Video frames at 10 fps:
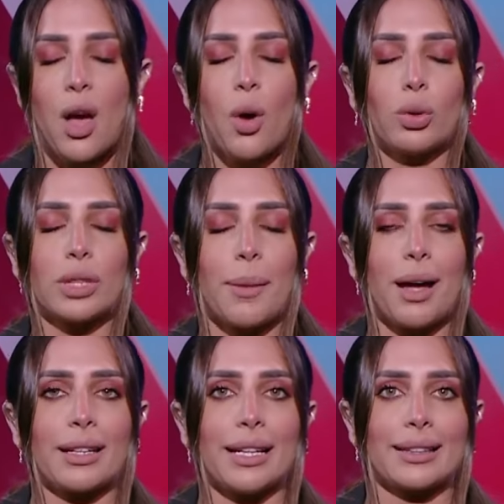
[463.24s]

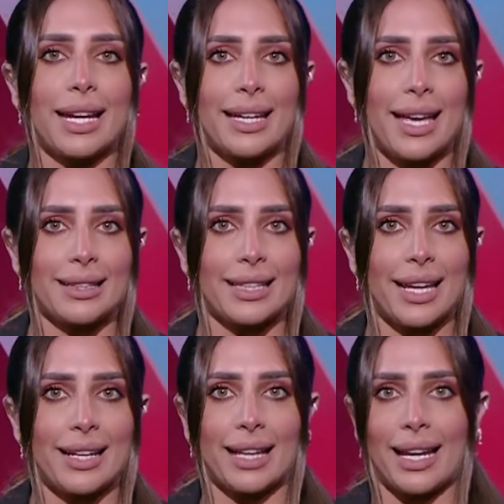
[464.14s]
وطبعا التحقيقات دي
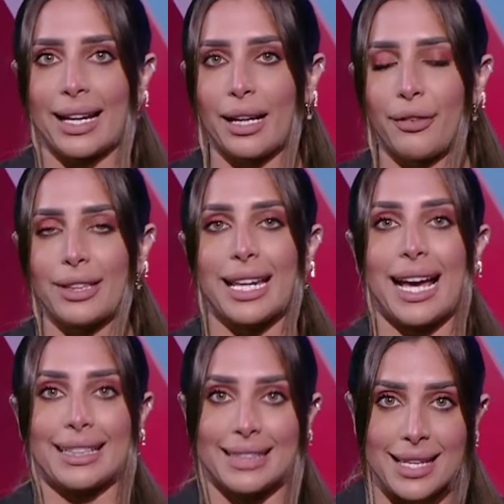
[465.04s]
كانت على خلفيه
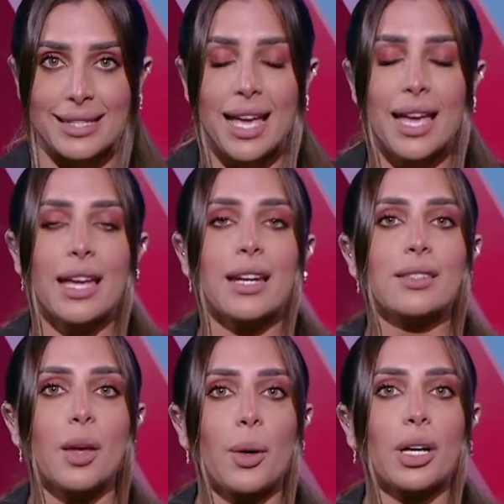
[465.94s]
الاحداث اللي
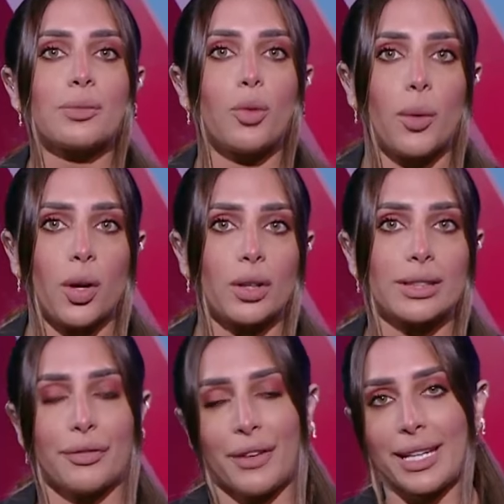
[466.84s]
سبقت مباراه
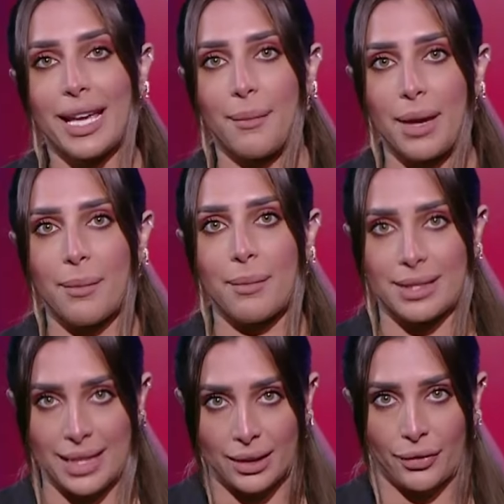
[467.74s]
الفريق امام
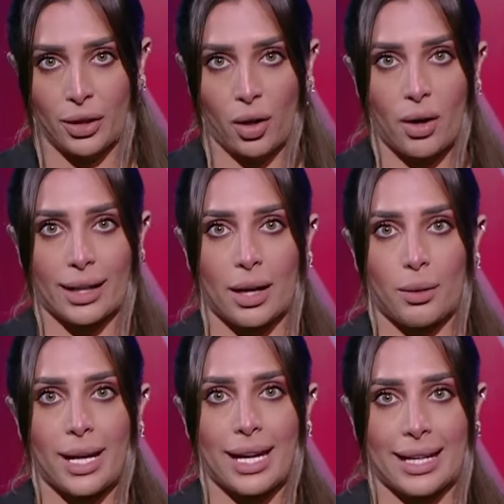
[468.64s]
زد في لقاء
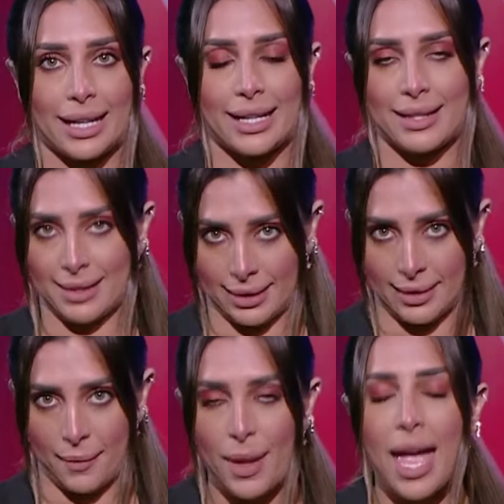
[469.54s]
الجوله
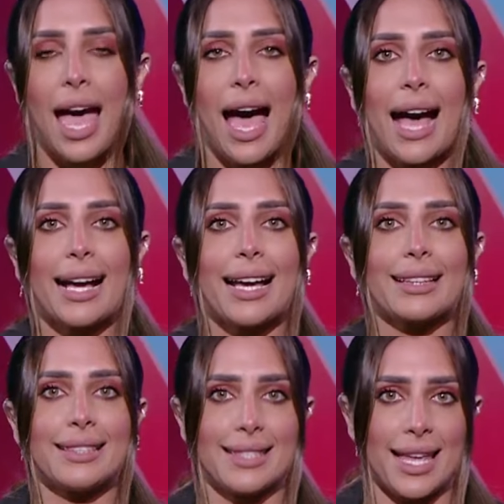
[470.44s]
السادسه
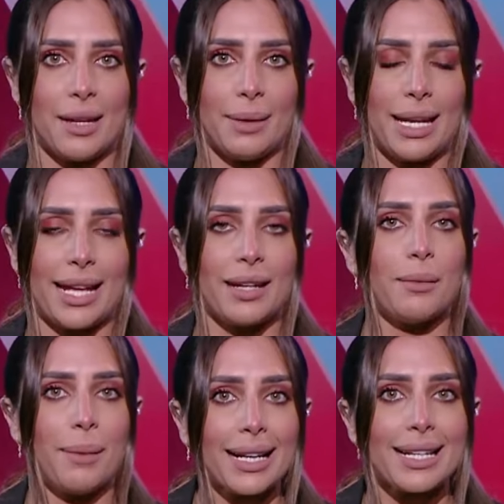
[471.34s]
أكد سالم إلى أن
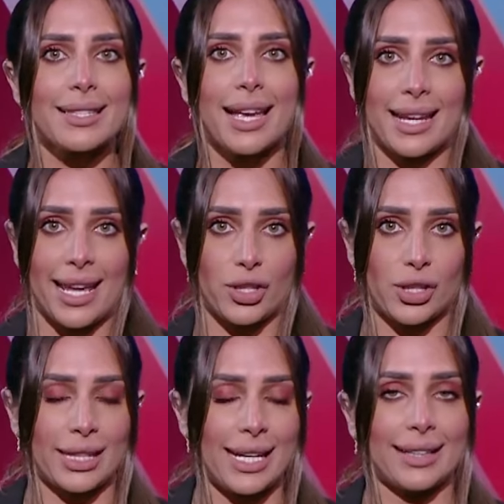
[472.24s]
المجلس
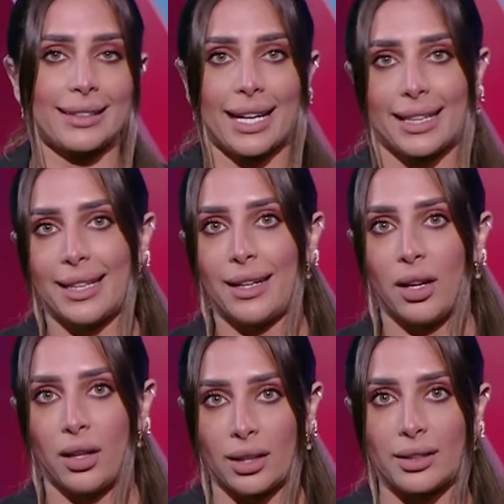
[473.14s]
هيناقش نتائج التحقيق
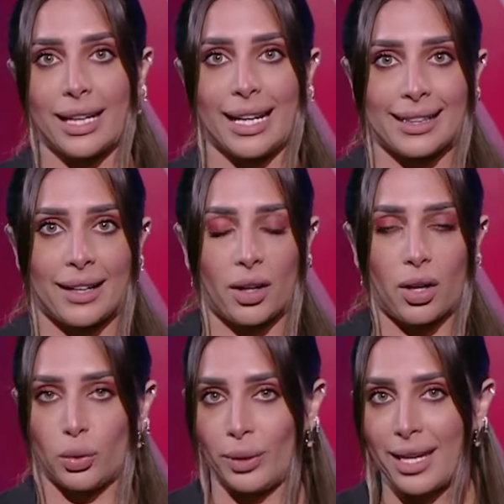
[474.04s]
اللي أجرتها اللجنة
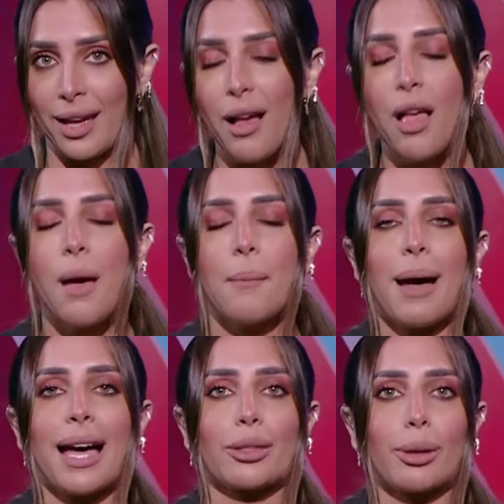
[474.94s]
القانونية
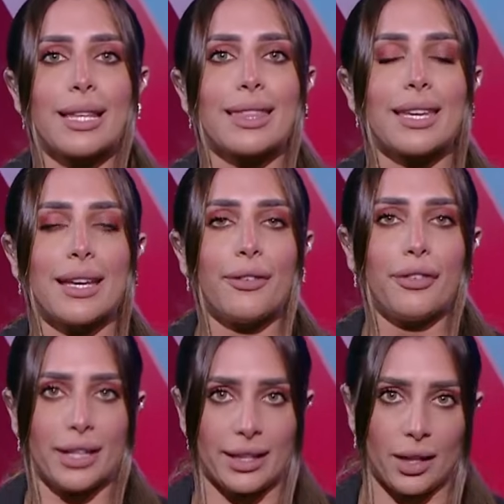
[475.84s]
مع ثلاثي
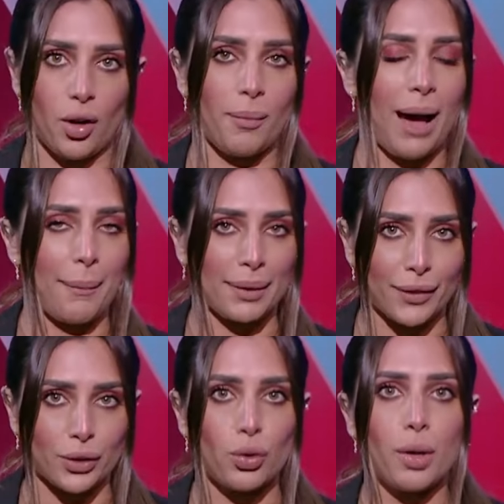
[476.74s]
الفريق اللي هم أحمد
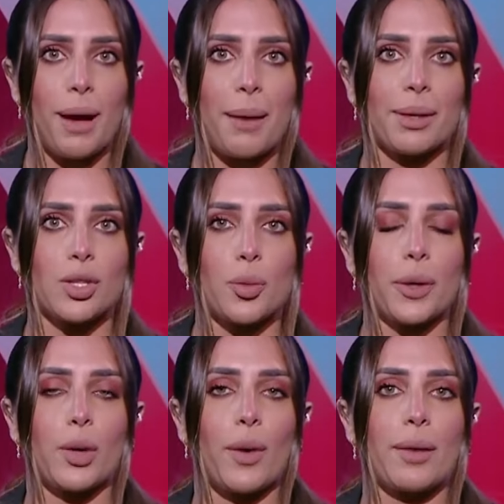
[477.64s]
فتوح محمد
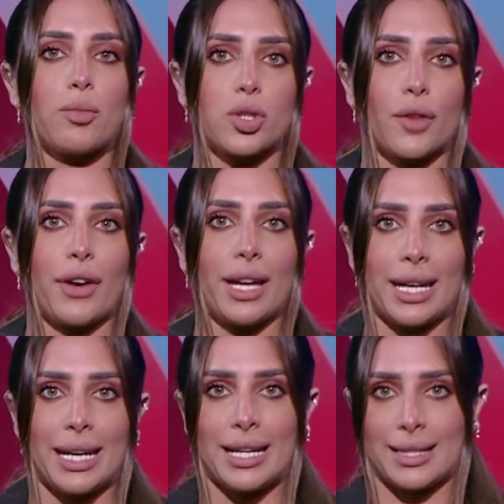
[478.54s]
صبحي ومصطفى
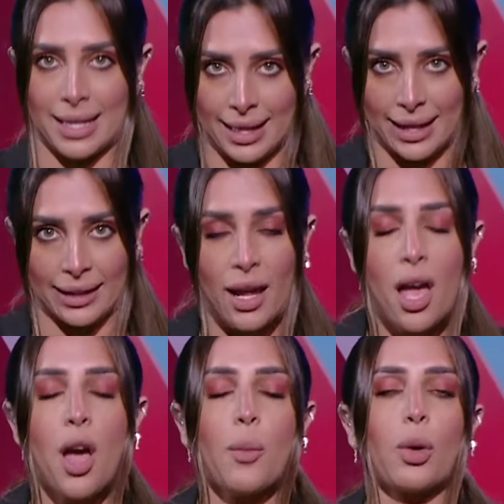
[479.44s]
الزناري
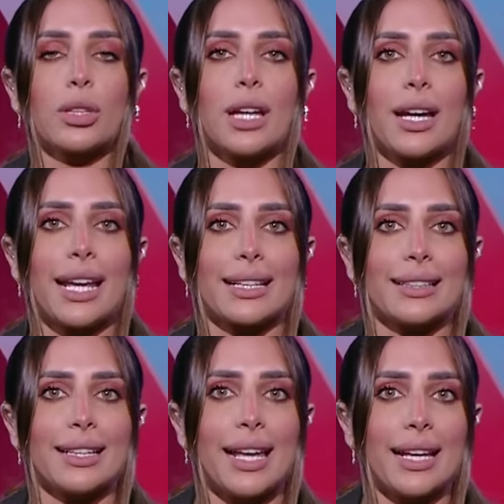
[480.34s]
موضحا أكيد إلى